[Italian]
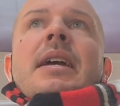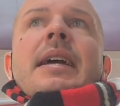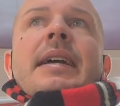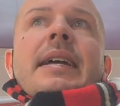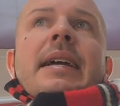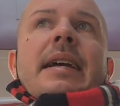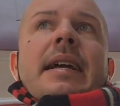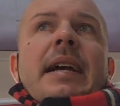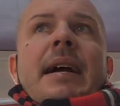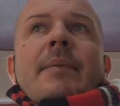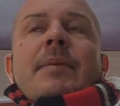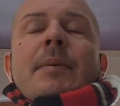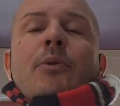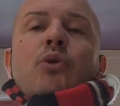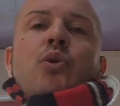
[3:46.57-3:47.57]
eh,
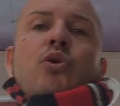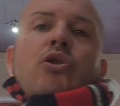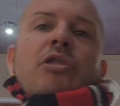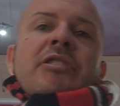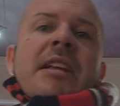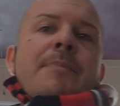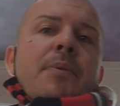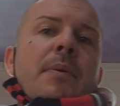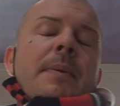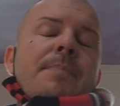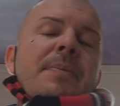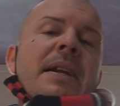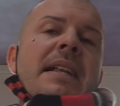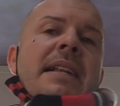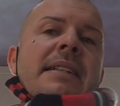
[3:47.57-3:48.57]
abbiamo tutto il tempo per
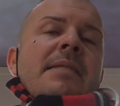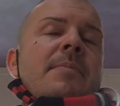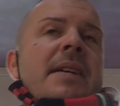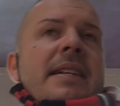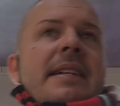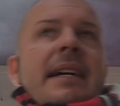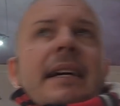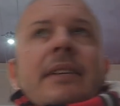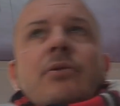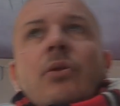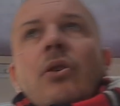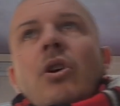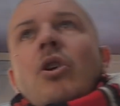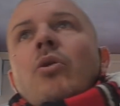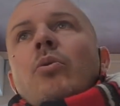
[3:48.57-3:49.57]
parlare di mercato,
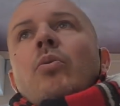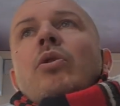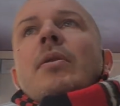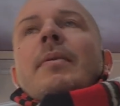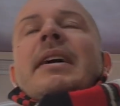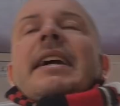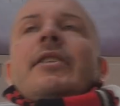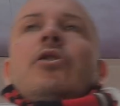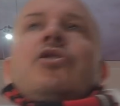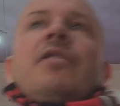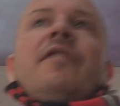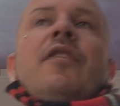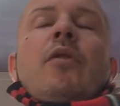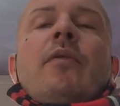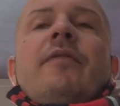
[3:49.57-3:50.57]
comunque magari oggi
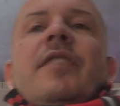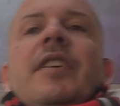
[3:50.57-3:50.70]
farò un